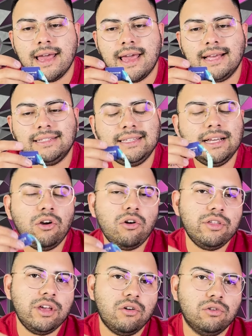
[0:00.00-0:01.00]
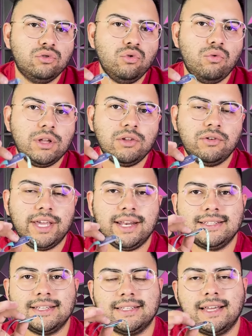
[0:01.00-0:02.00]
este código, tú cuando
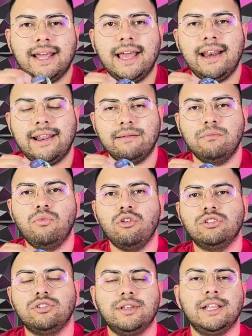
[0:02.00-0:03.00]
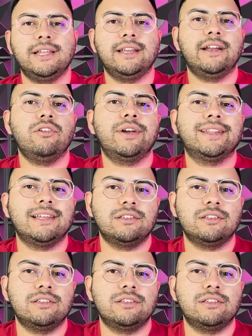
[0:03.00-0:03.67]
quieres hacer el reembolso del dinero que te